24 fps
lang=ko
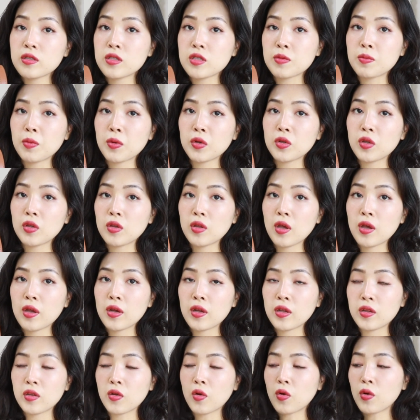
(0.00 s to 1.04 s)
지퍼
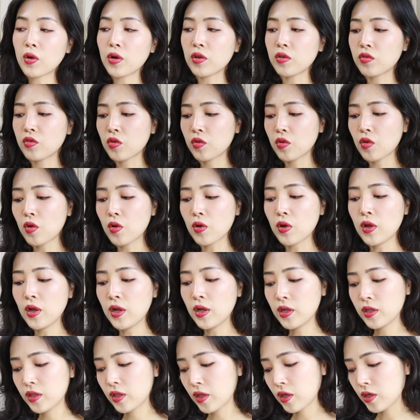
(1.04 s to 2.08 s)
디테일이 들어가 있어서
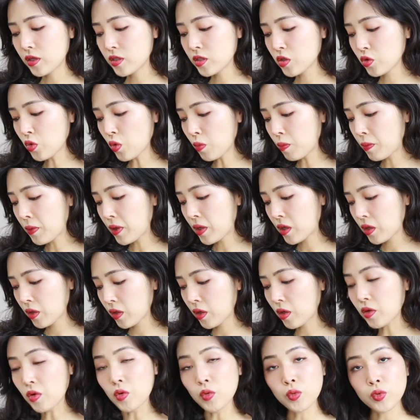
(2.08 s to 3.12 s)
되게 쉽고
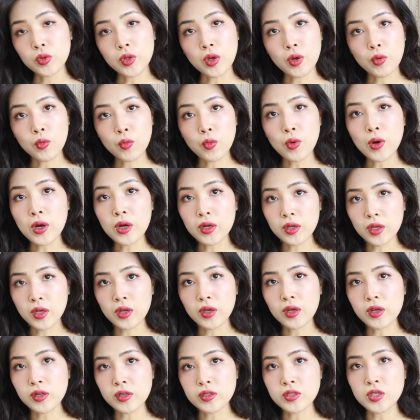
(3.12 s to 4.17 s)
빠르게 열고 닫고
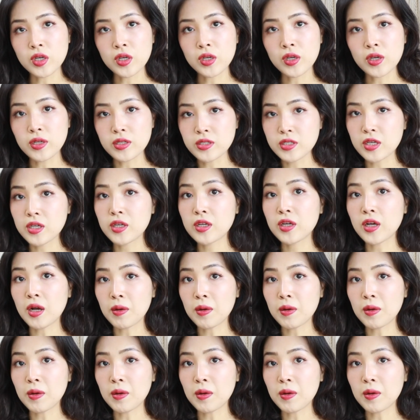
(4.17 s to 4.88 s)
하기에 굉장히 괜찮은